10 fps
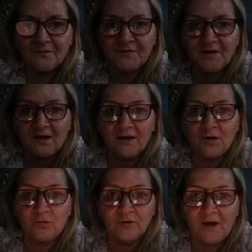
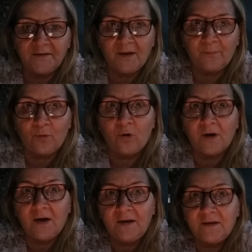всякая хула на
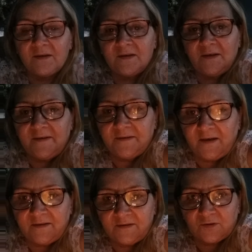Бога или
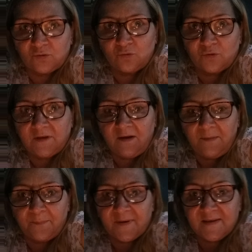на Иисуса
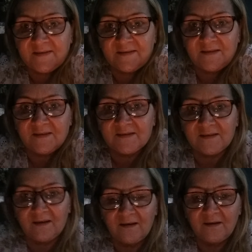
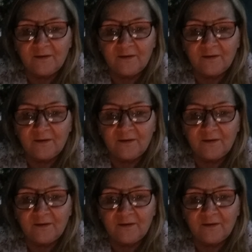простится